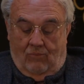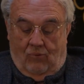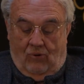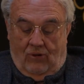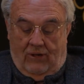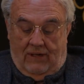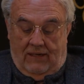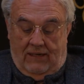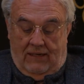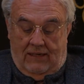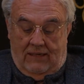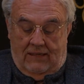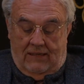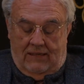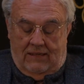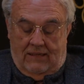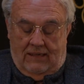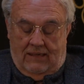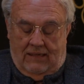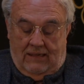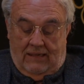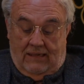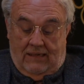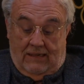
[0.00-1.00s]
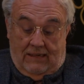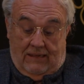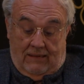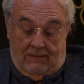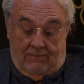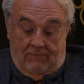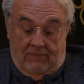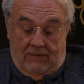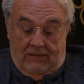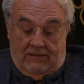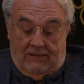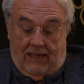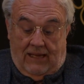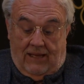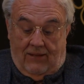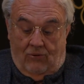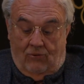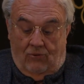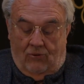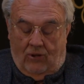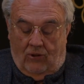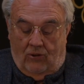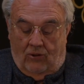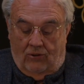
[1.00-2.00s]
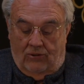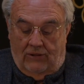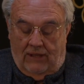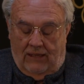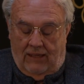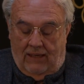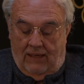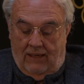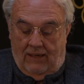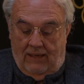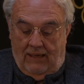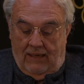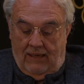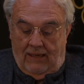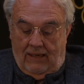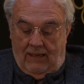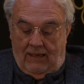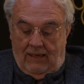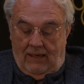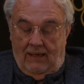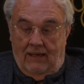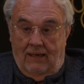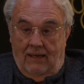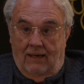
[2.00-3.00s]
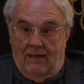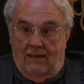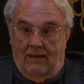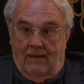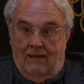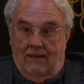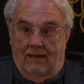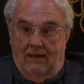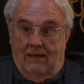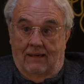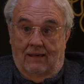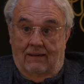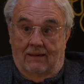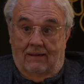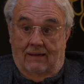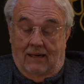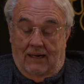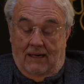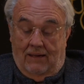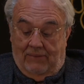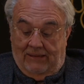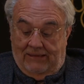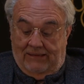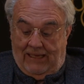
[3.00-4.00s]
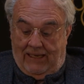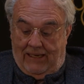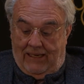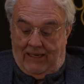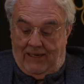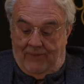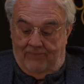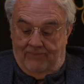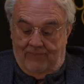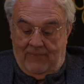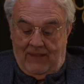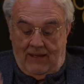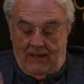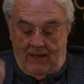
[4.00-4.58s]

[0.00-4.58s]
pues eh, me está Don Quijote en, la pantalla.